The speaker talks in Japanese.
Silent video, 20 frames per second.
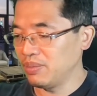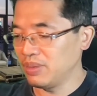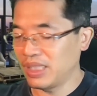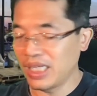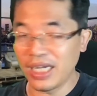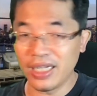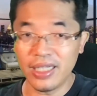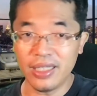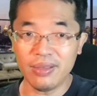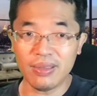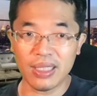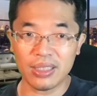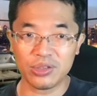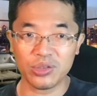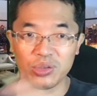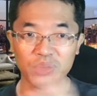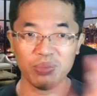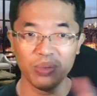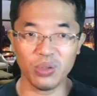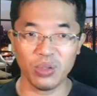タレは
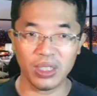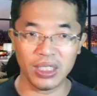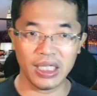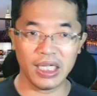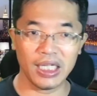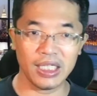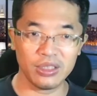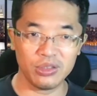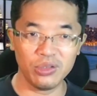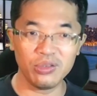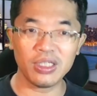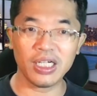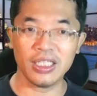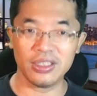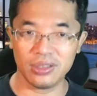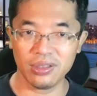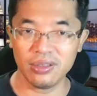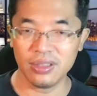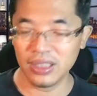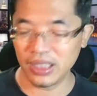ちょっとも論外で
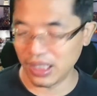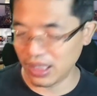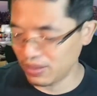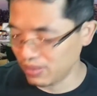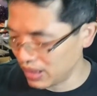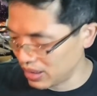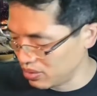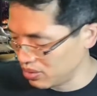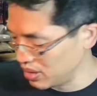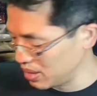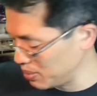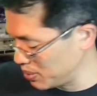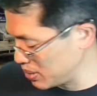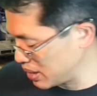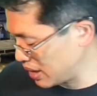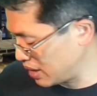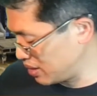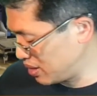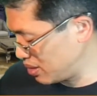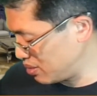すよ。タレはいろんなもの
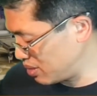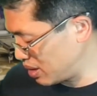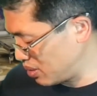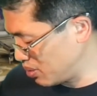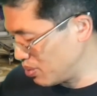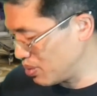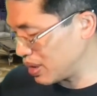入ってるので論